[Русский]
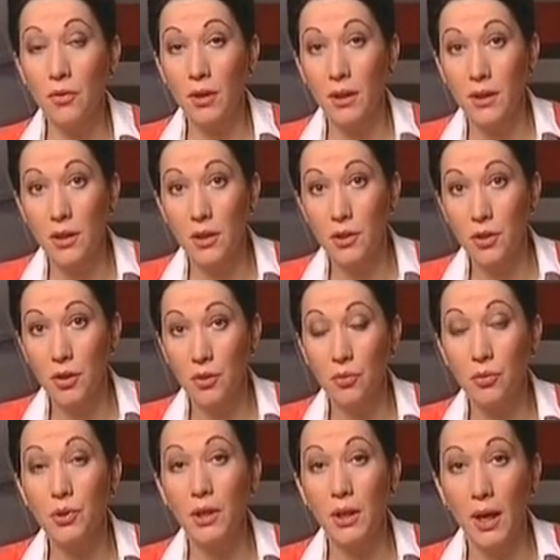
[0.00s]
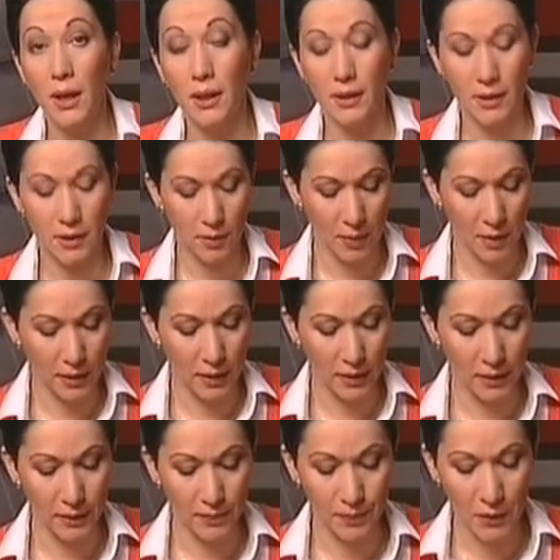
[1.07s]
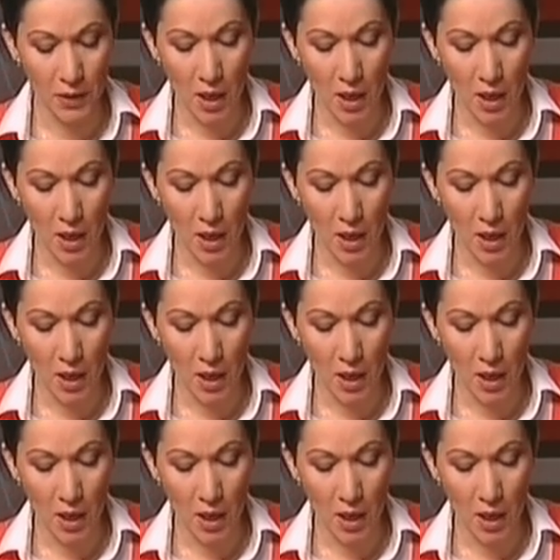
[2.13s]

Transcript: хранились уникальные экспонаты.